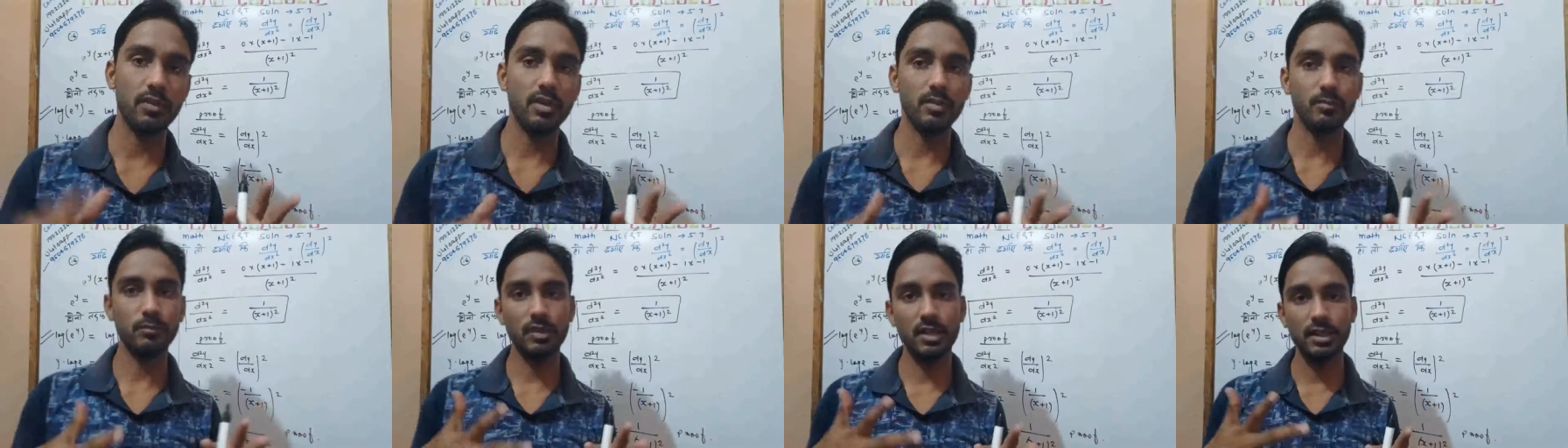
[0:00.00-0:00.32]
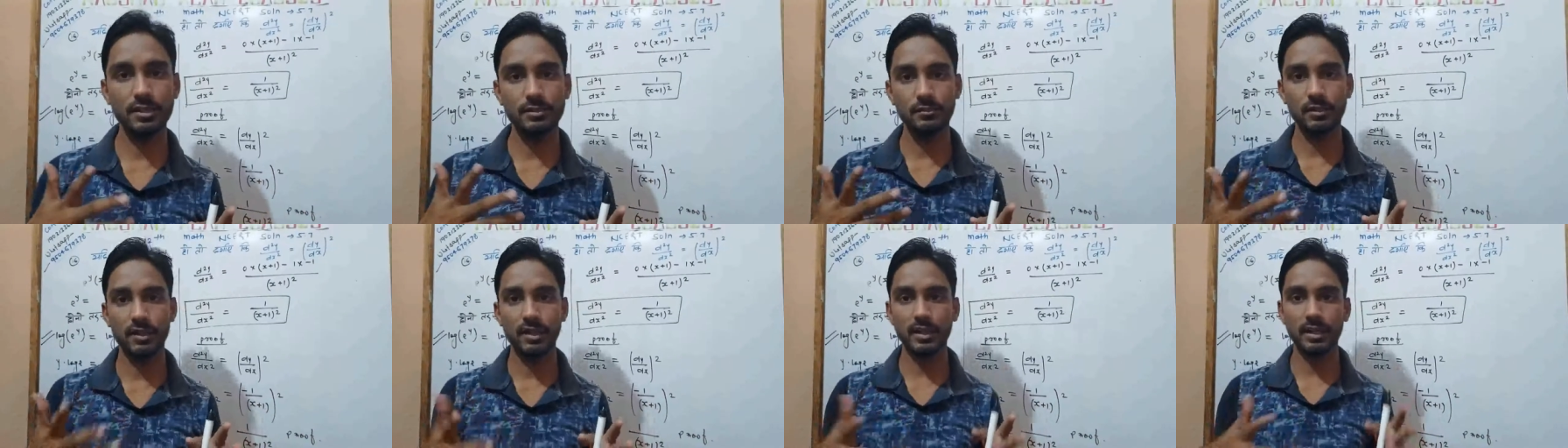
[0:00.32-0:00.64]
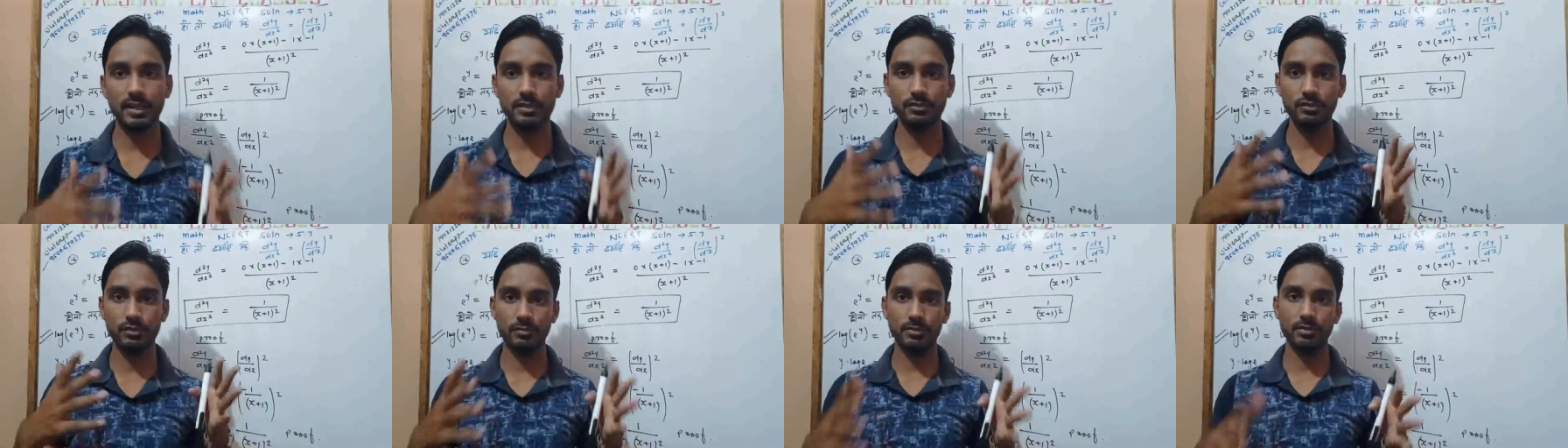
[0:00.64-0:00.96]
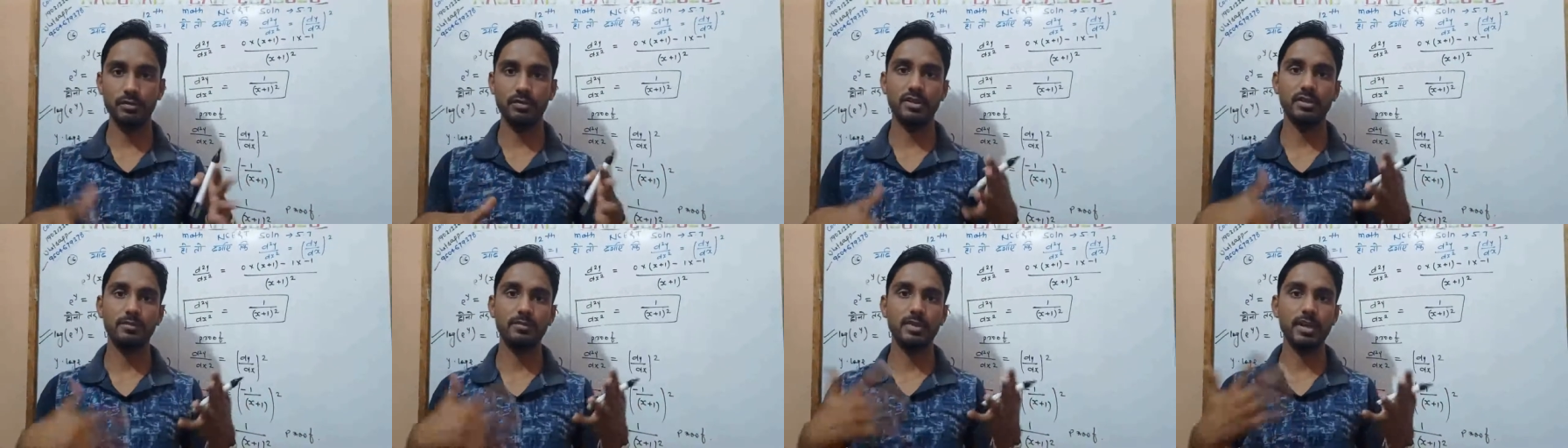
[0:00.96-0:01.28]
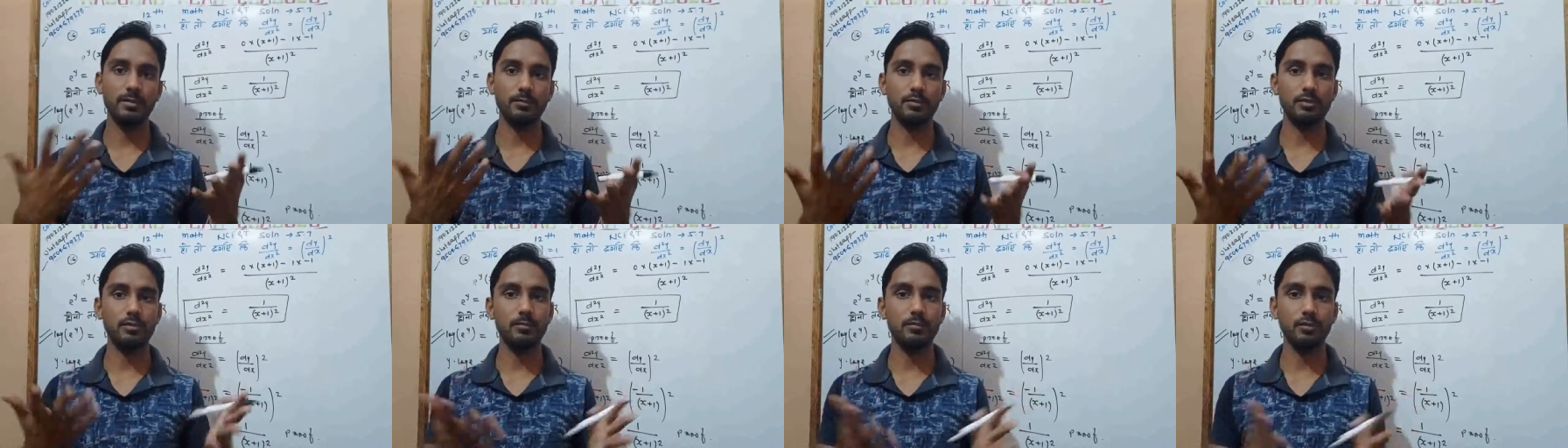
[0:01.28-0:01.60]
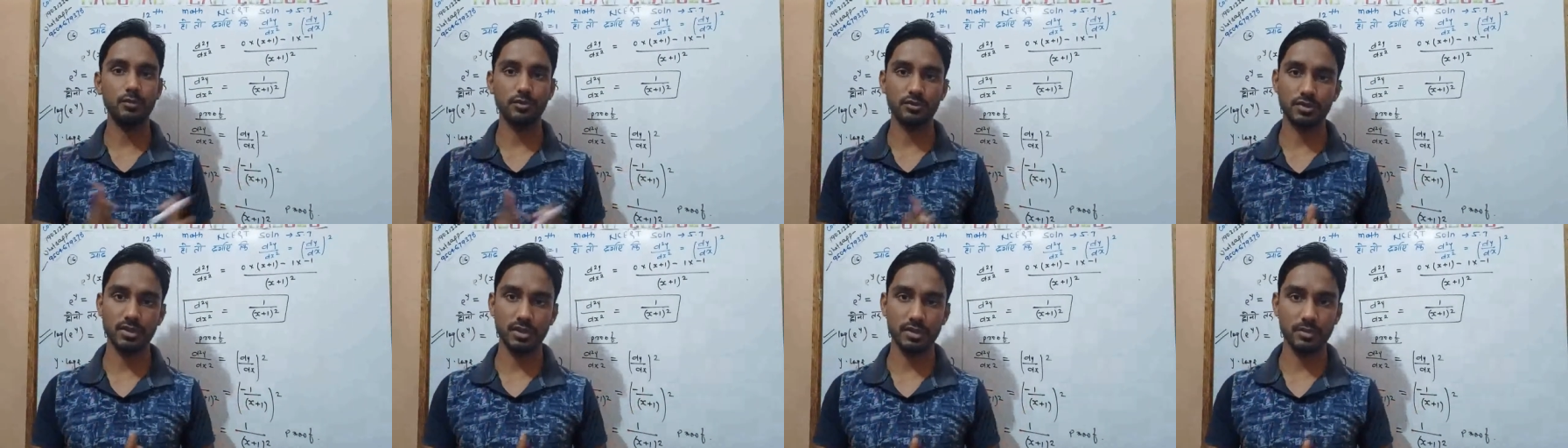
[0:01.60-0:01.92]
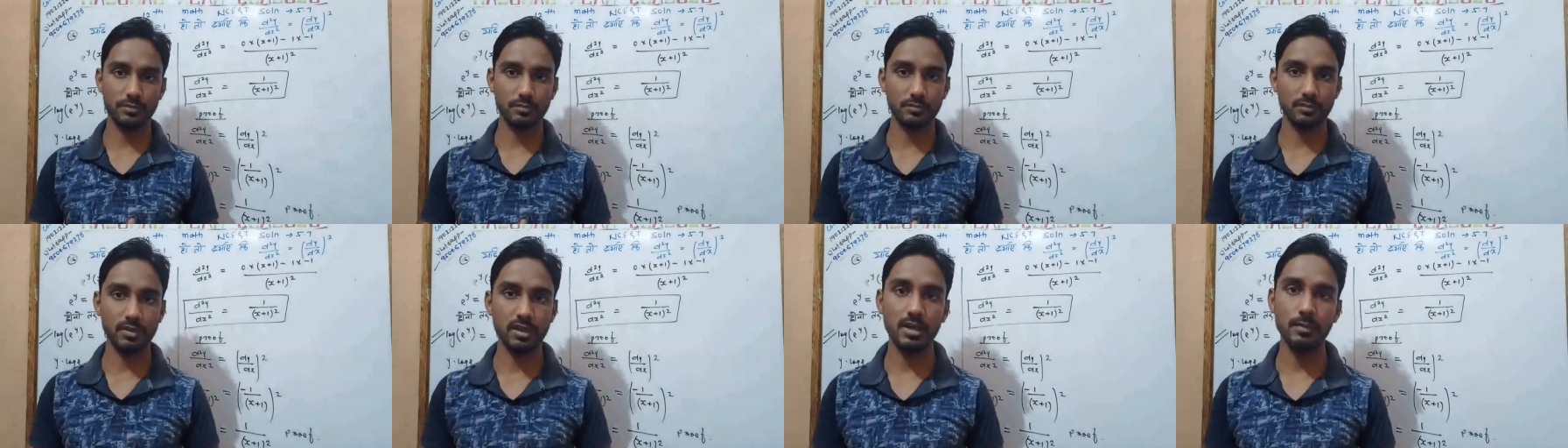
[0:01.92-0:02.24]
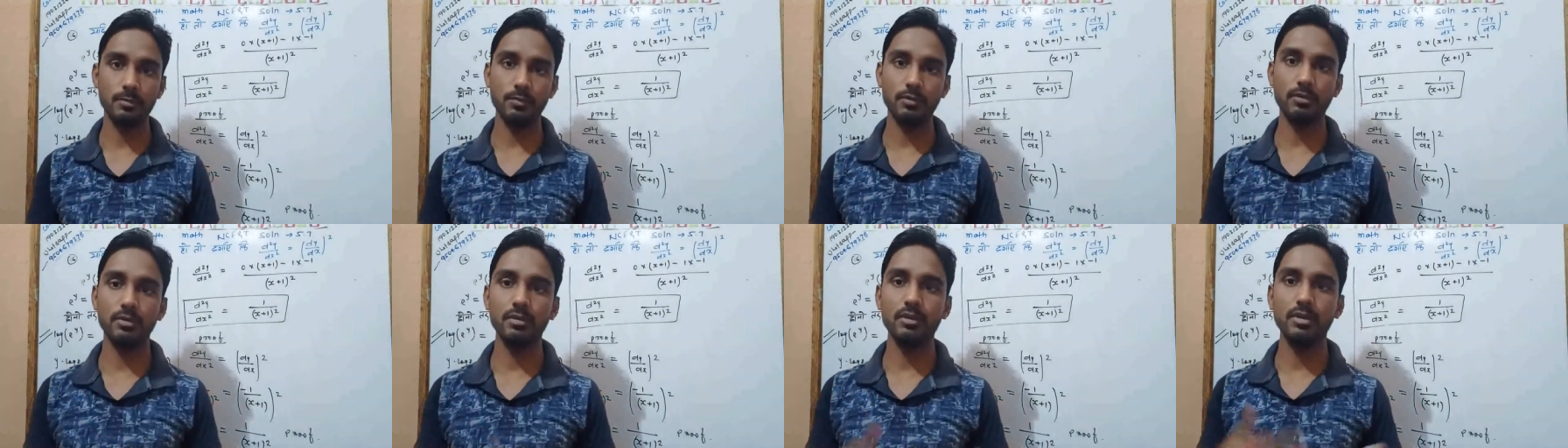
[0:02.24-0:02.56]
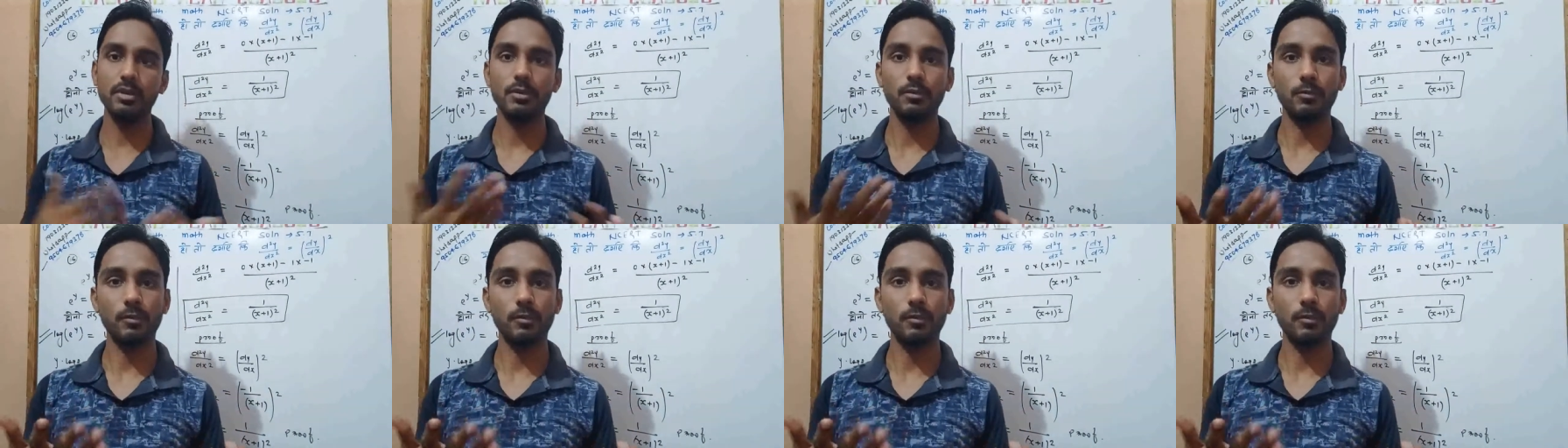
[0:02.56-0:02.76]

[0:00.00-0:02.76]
फॉर्मुलेज वगैरह जो भी होते हैं मैं आपको पोस्ट कर दूंगा आपको